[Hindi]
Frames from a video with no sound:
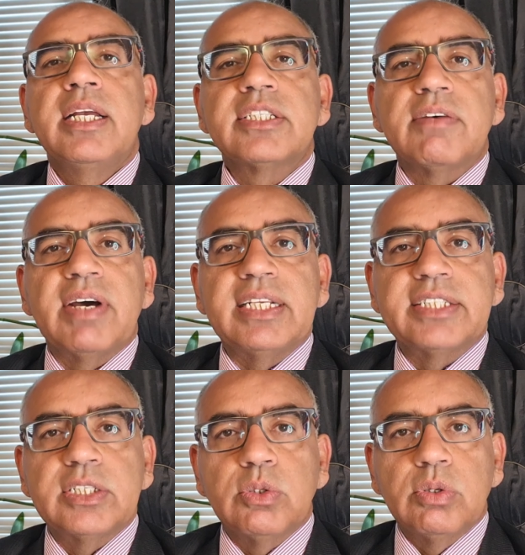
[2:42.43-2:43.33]
इस हवाले
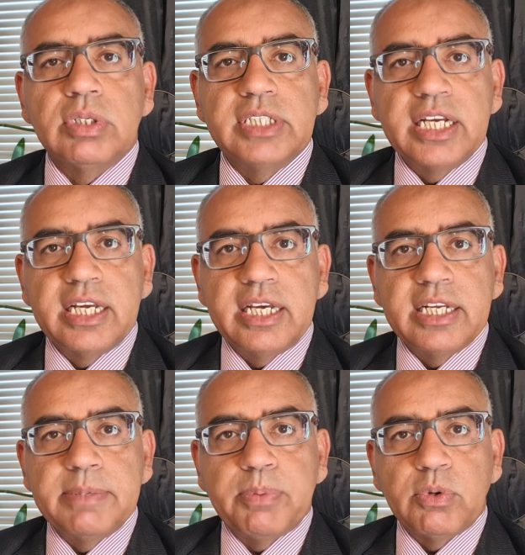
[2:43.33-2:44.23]
से जो
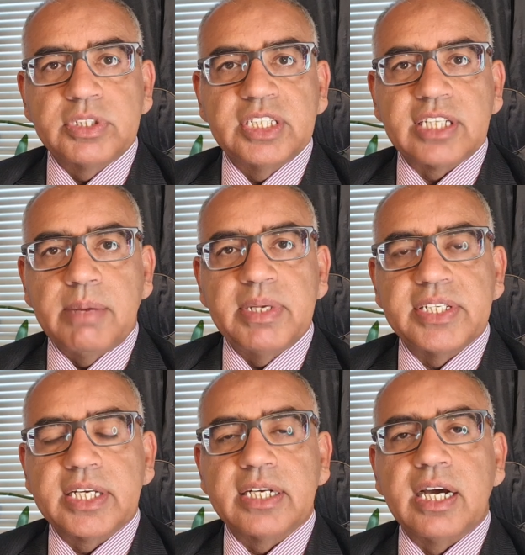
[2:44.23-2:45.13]
ये रिपोर्ट जिसका मैं
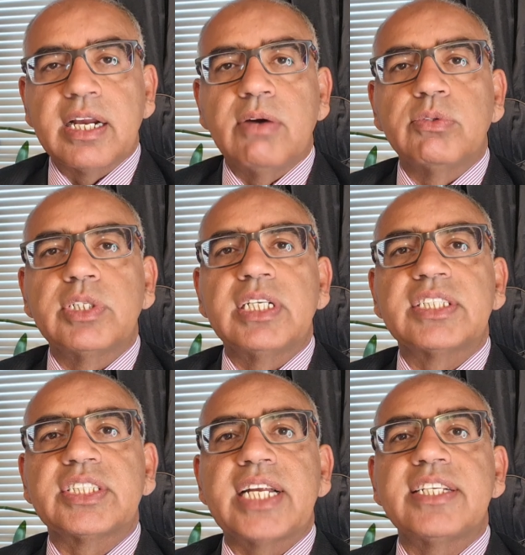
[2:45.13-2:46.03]
जिक्र कर रहा हूँ ये
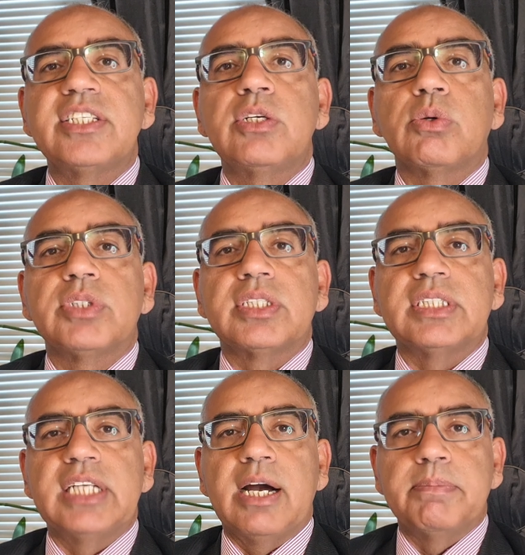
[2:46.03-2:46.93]
स्ट्रेटजी
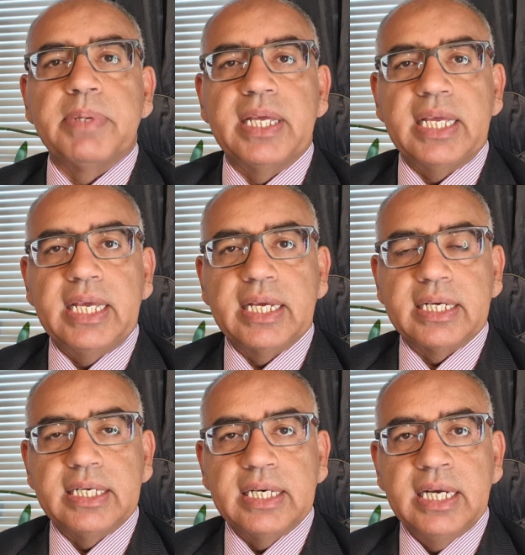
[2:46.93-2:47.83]
रोदत यहाँ पे एक